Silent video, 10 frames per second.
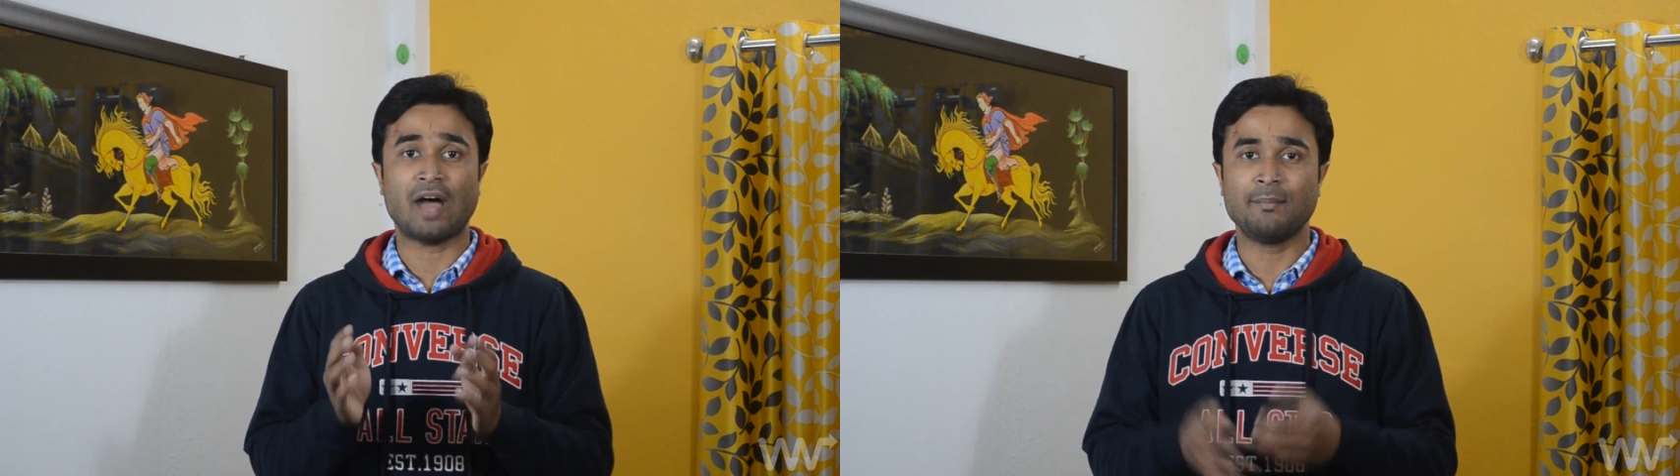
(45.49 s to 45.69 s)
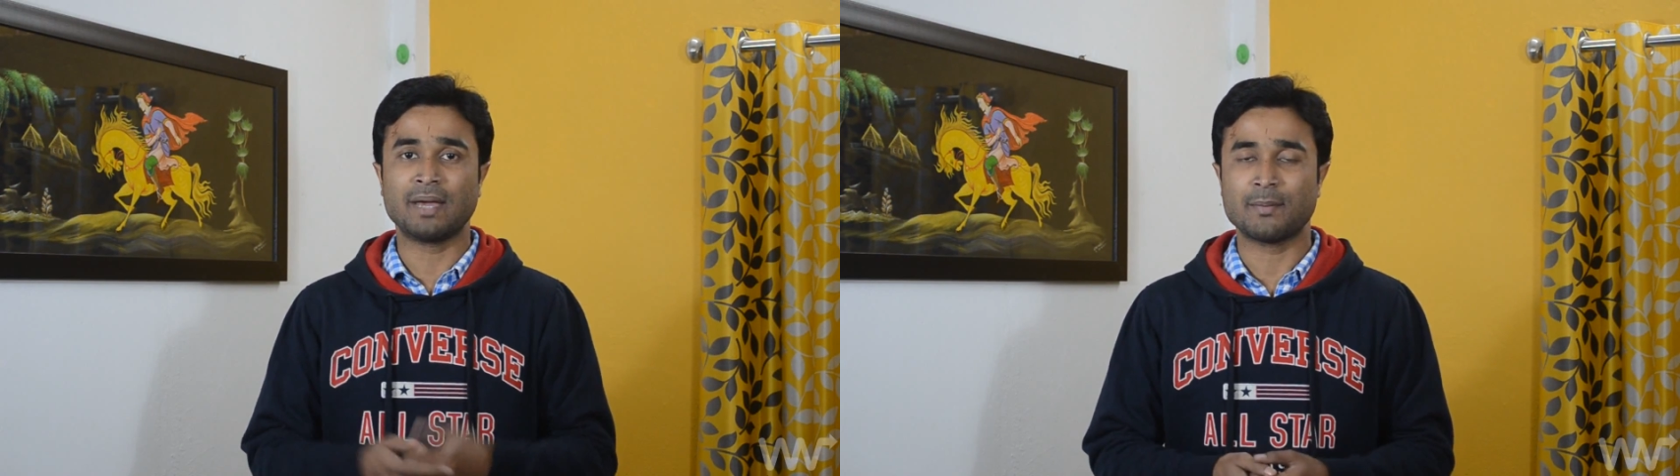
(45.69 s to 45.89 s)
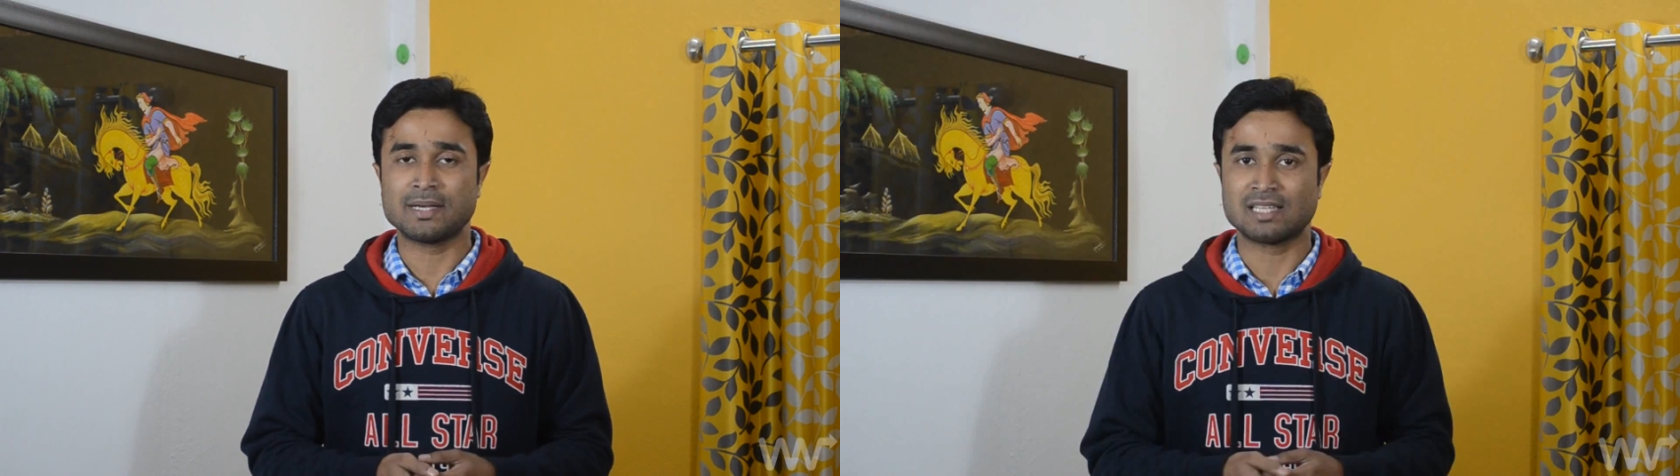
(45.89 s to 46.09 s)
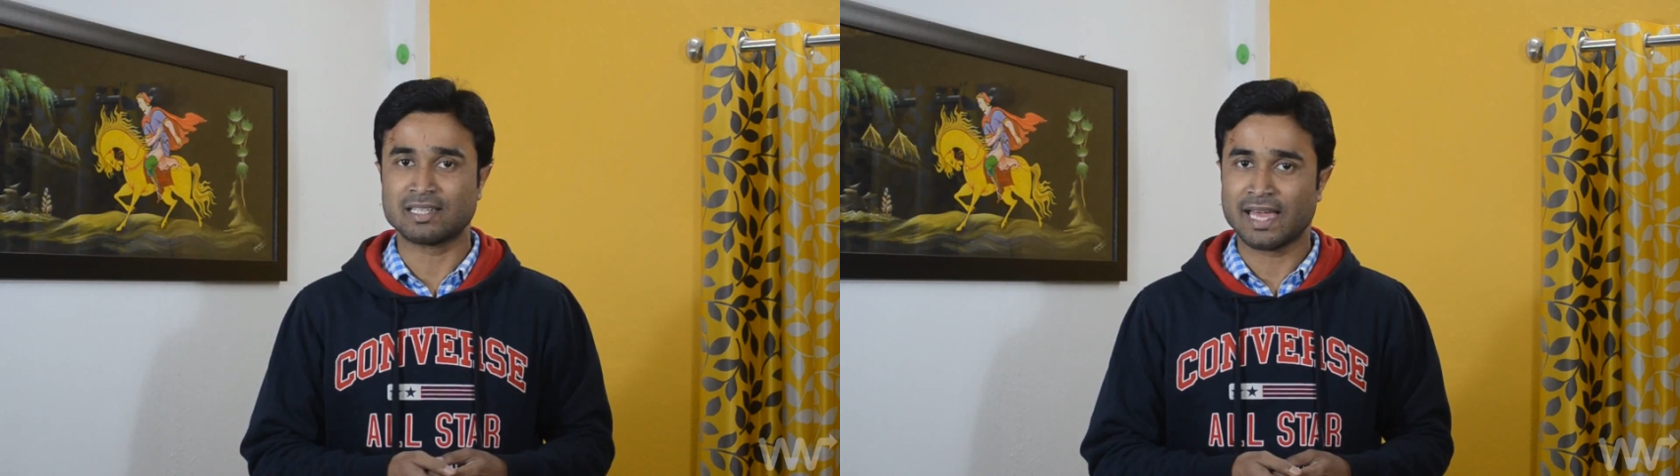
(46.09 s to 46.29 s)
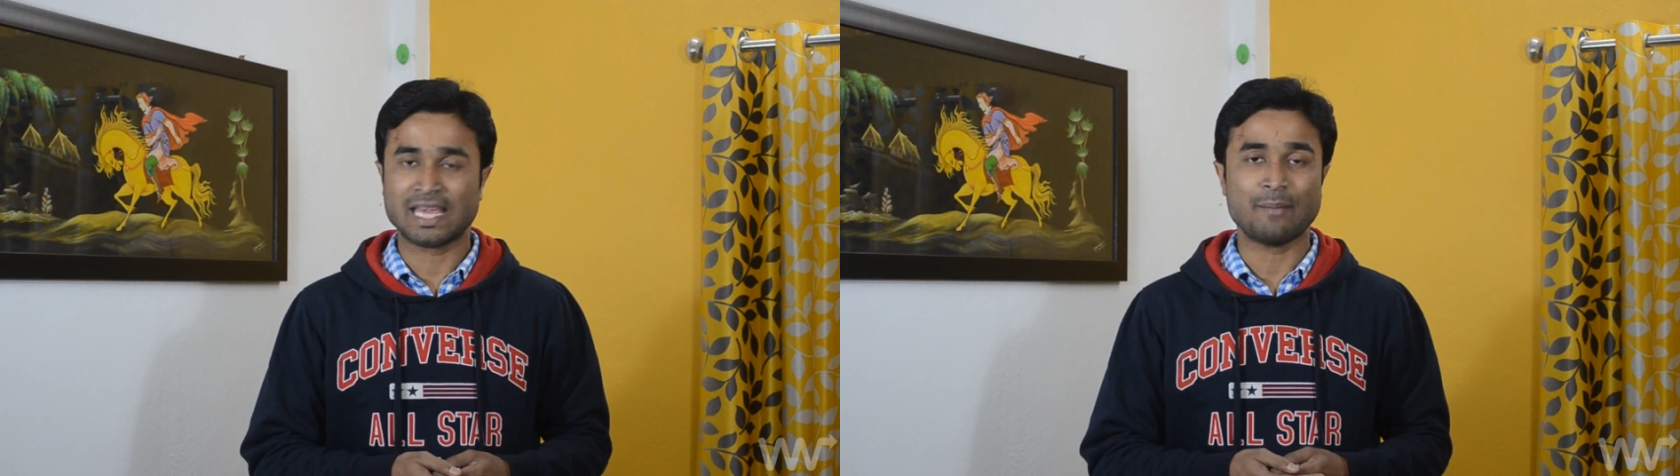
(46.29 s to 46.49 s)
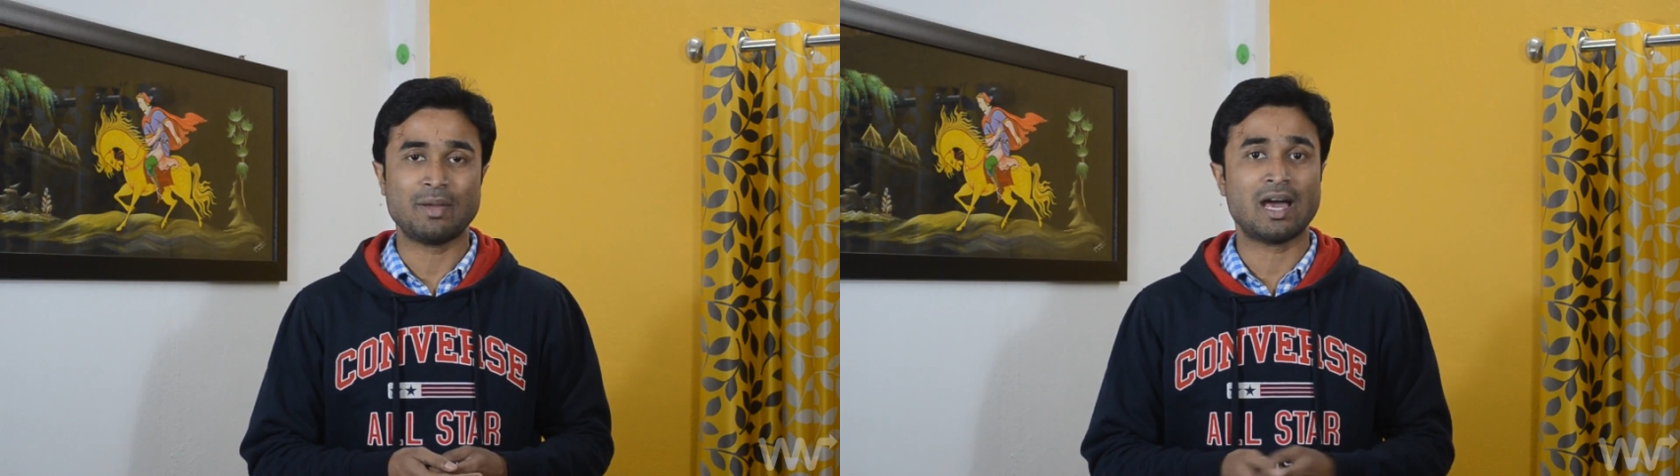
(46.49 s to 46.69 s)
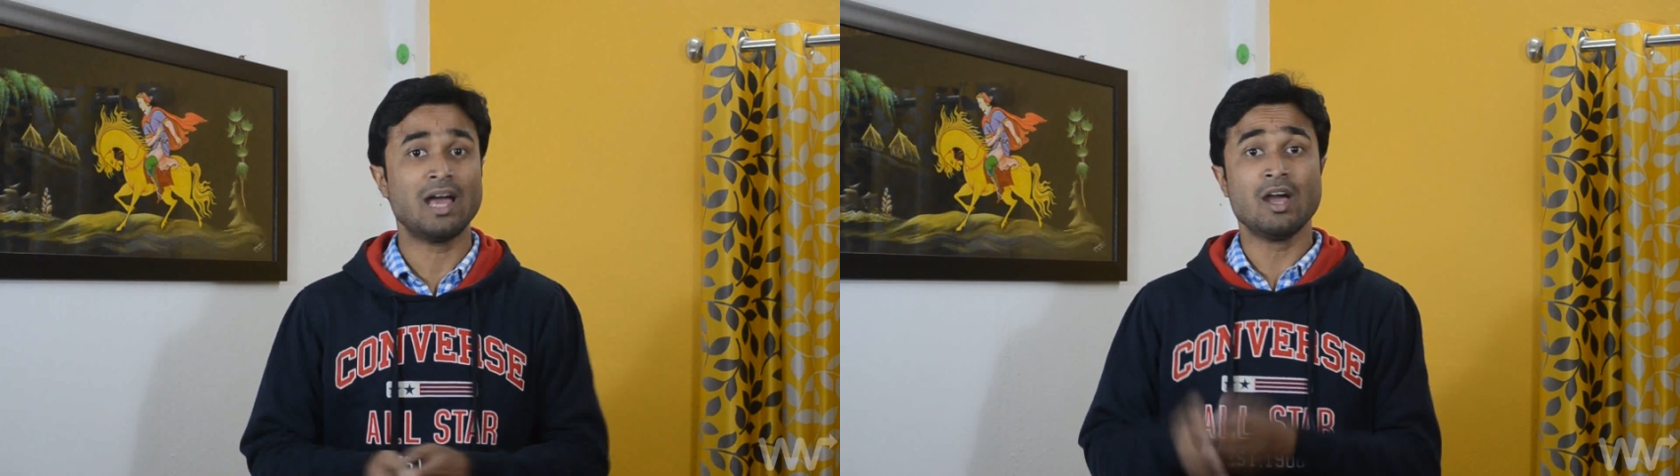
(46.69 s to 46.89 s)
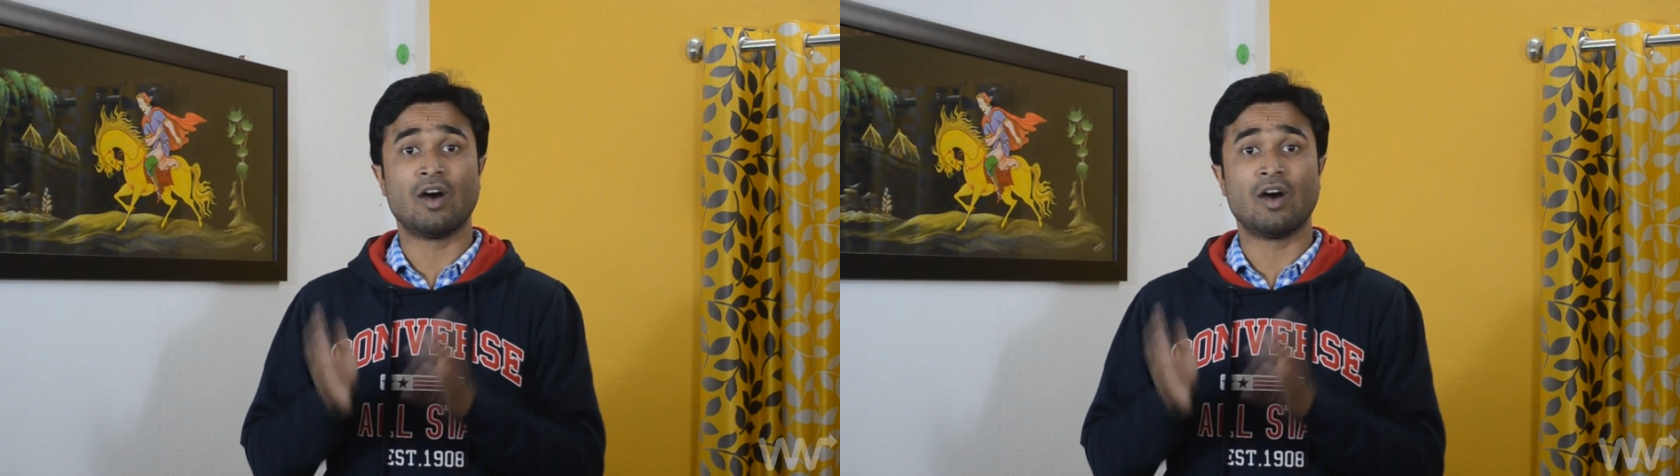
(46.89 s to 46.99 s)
फाइव मेगापिक्सल का एक कैमरा